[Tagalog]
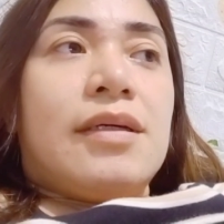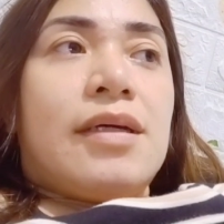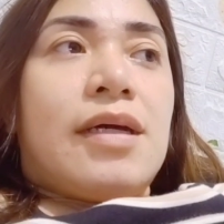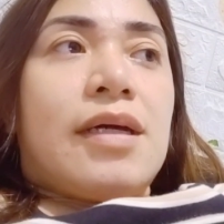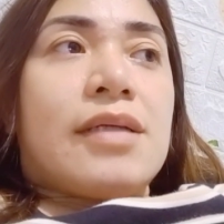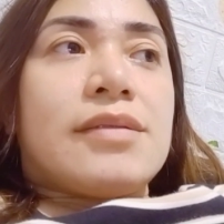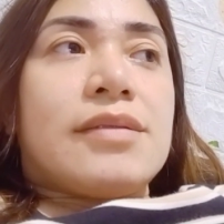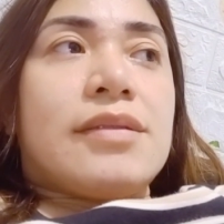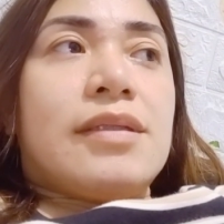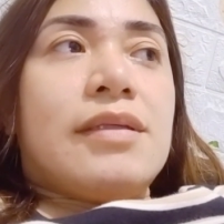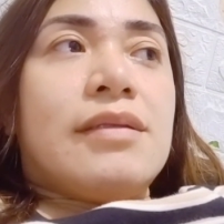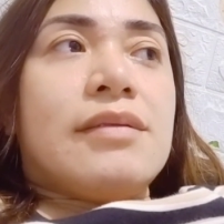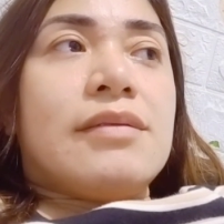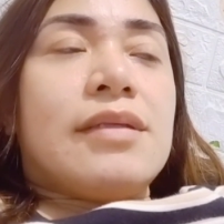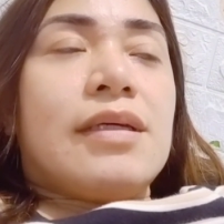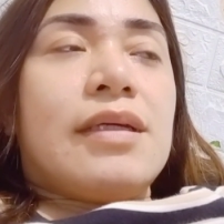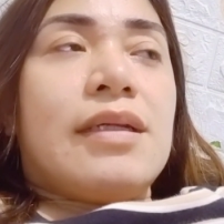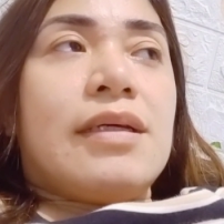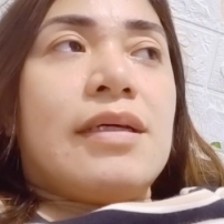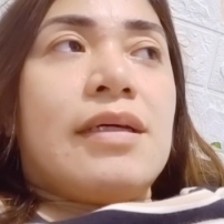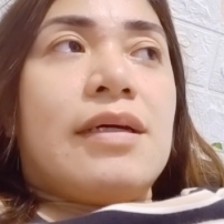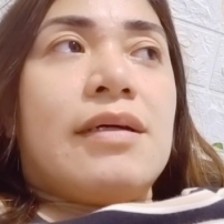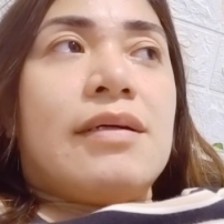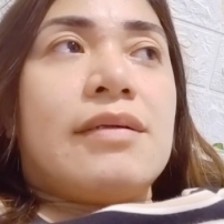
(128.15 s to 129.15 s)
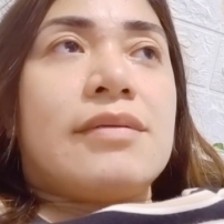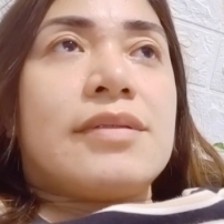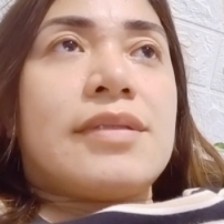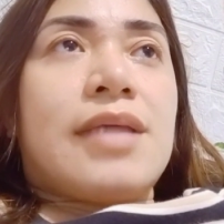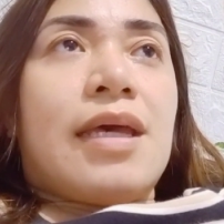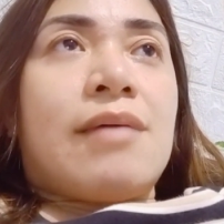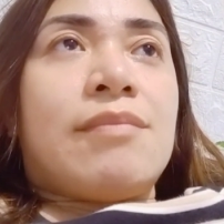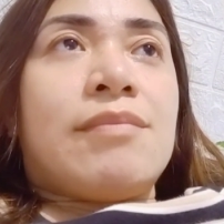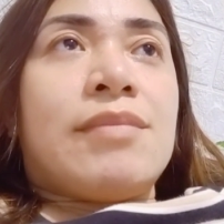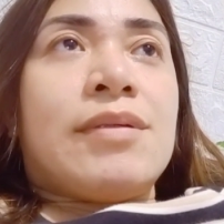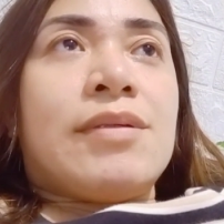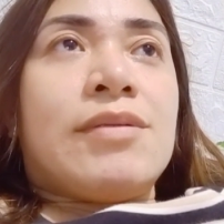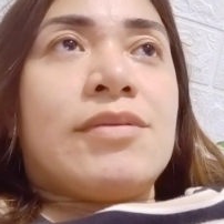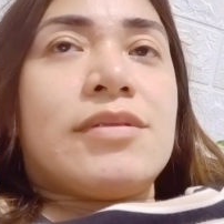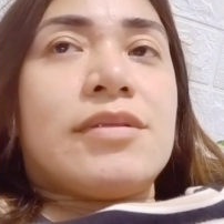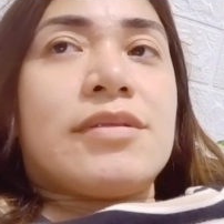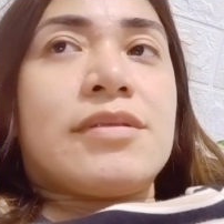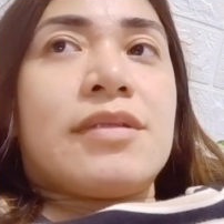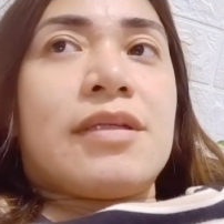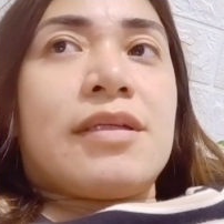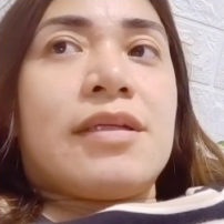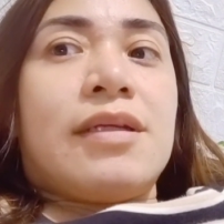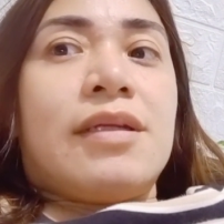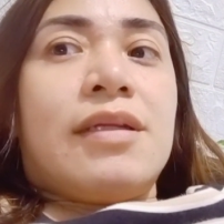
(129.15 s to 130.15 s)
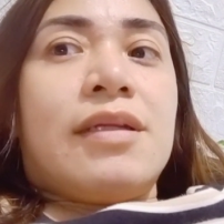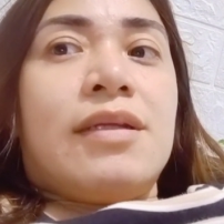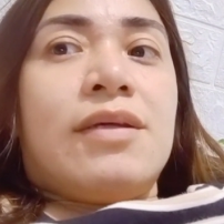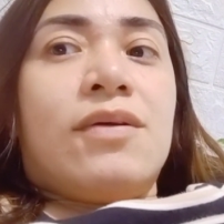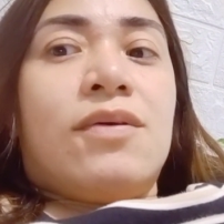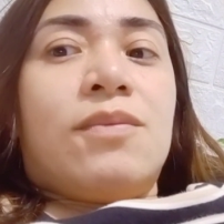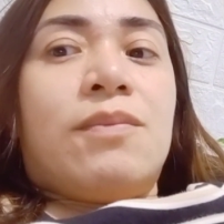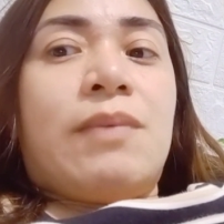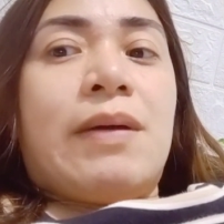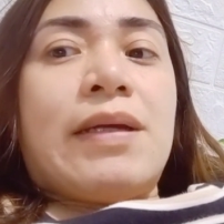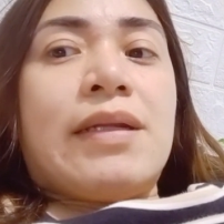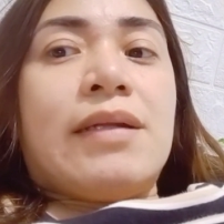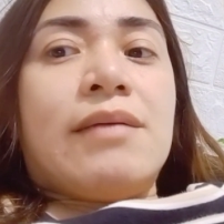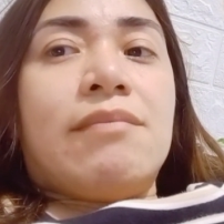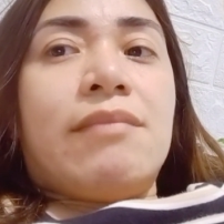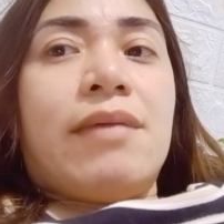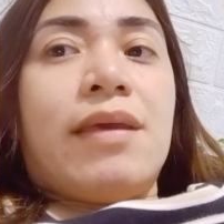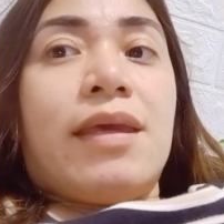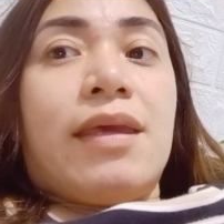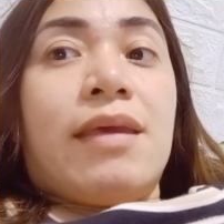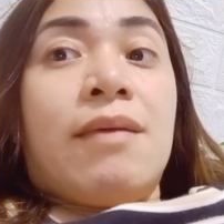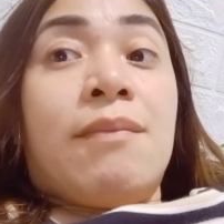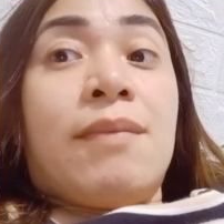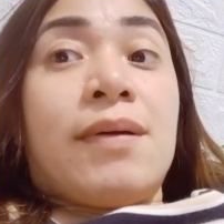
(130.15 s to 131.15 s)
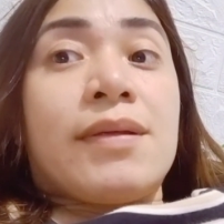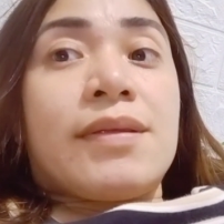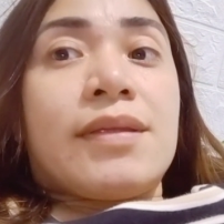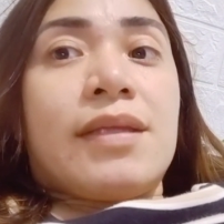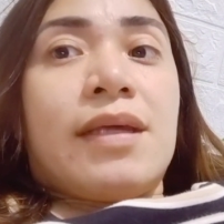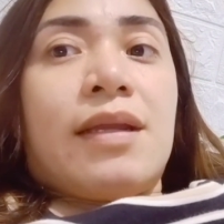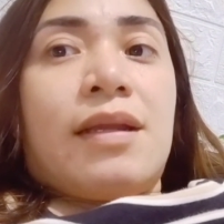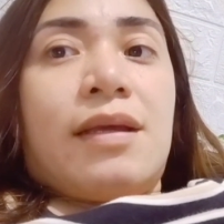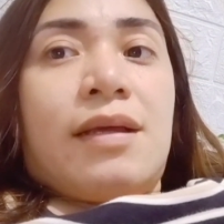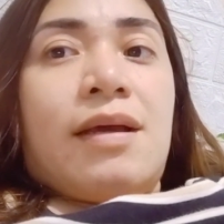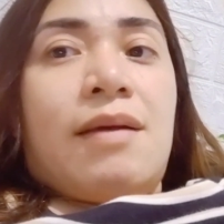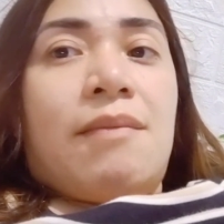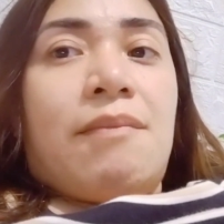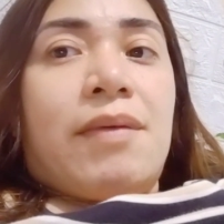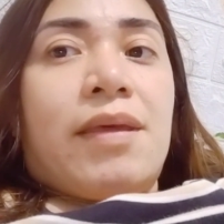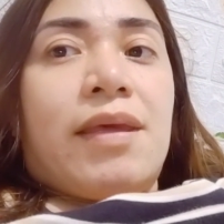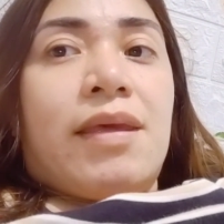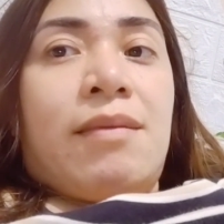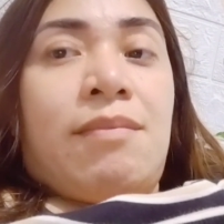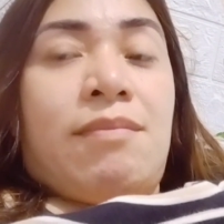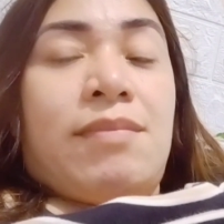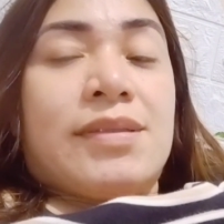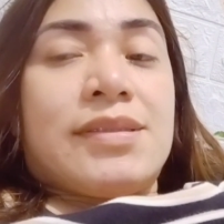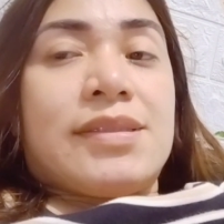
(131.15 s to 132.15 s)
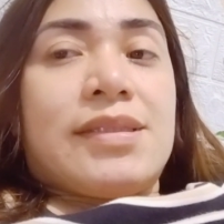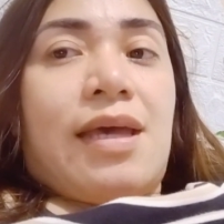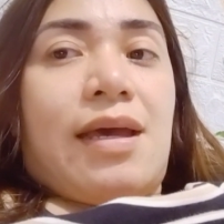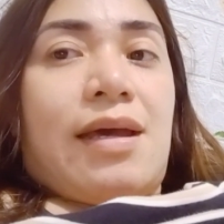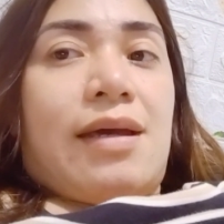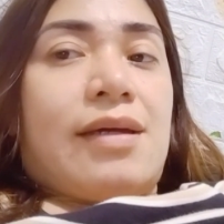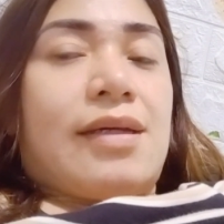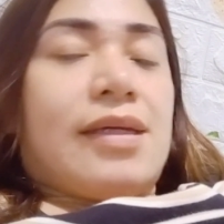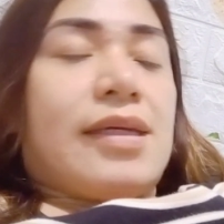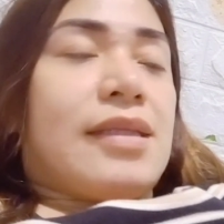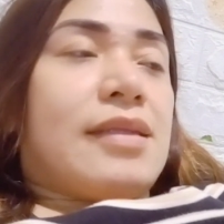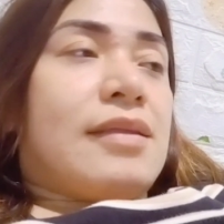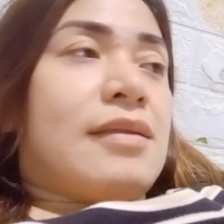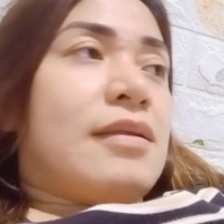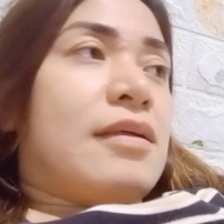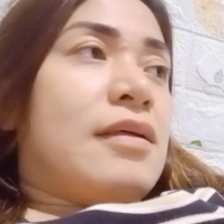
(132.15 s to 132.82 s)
As in talagang sabi ko sa sarili ko, parang may iba talaga, may iba sa akin.